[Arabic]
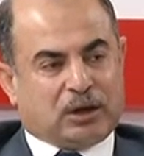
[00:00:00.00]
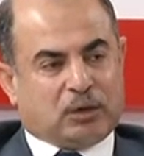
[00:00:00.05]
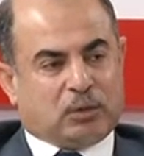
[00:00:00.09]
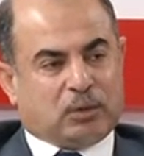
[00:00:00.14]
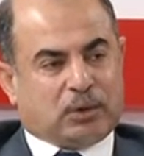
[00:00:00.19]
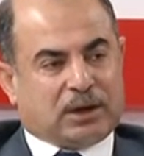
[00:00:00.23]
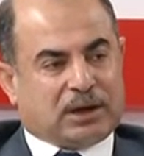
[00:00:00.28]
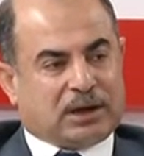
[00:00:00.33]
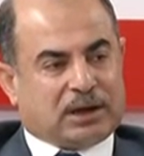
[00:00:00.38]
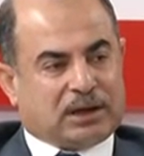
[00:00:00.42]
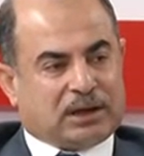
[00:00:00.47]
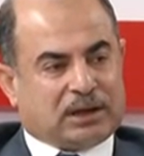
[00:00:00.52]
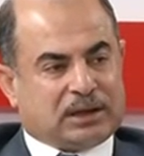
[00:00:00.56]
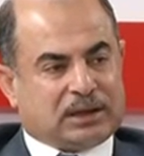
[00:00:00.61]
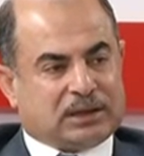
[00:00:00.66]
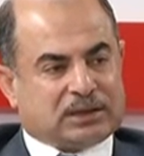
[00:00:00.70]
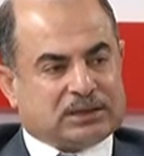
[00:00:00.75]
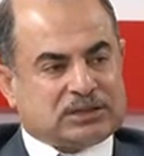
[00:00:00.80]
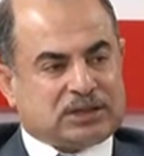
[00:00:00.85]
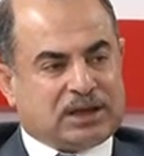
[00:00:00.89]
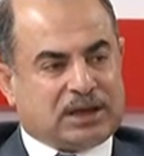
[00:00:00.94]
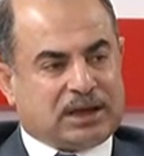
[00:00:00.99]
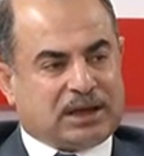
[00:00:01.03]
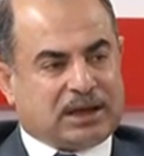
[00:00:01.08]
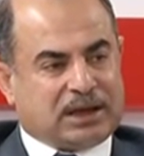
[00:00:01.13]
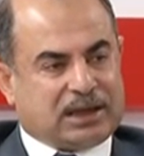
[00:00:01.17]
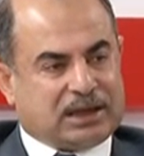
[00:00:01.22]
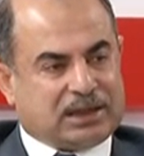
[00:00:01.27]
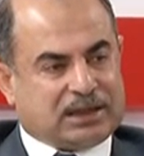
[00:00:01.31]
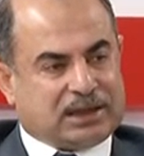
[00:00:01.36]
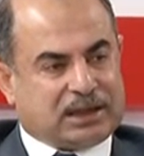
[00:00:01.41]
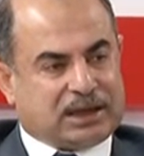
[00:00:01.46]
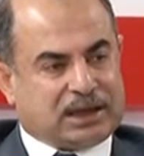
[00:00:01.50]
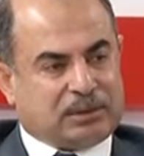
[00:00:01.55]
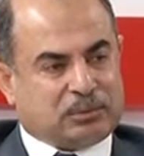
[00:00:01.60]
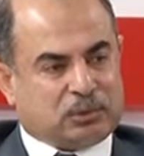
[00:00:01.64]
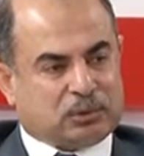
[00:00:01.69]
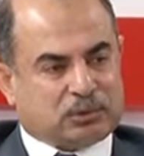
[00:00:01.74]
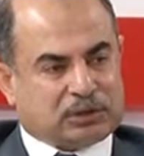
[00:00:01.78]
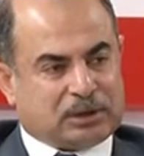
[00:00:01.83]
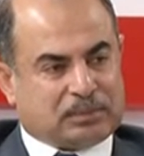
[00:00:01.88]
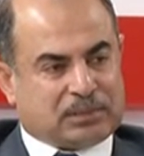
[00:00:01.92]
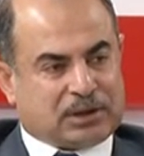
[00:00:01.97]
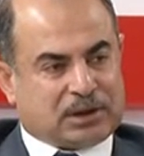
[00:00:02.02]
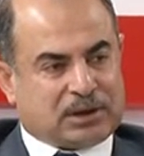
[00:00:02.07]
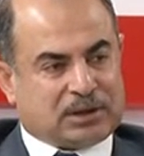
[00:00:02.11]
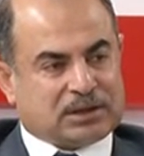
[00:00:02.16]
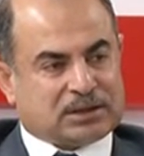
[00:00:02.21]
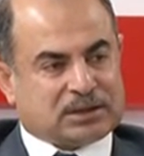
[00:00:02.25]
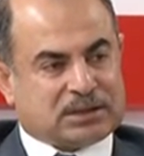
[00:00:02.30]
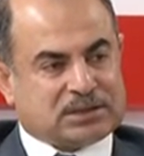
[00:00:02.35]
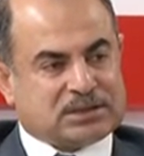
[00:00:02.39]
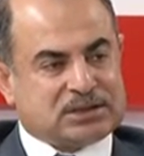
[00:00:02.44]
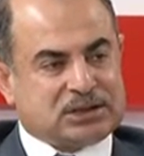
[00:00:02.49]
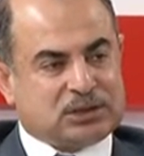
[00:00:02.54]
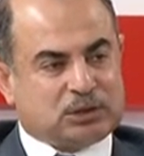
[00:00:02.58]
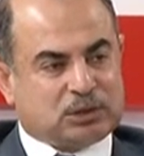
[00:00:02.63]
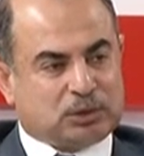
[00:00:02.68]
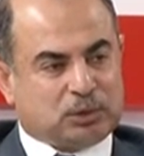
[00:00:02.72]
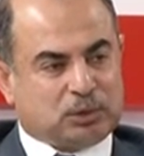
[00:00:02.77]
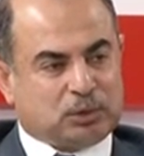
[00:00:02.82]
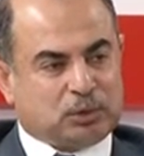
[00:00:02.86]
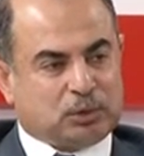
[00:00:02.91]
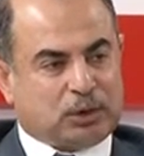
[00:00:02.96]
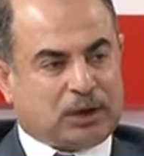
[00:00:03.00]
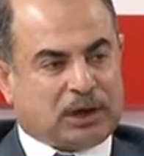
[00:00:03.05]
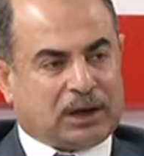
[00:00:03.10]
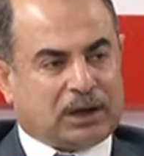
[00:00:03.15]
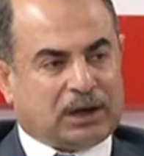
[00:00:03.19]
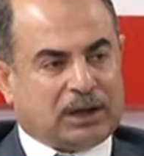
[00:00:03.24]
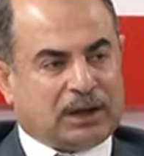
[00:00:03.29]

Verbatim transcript: وجاء هذا المؤتمر لتسليط الضوء على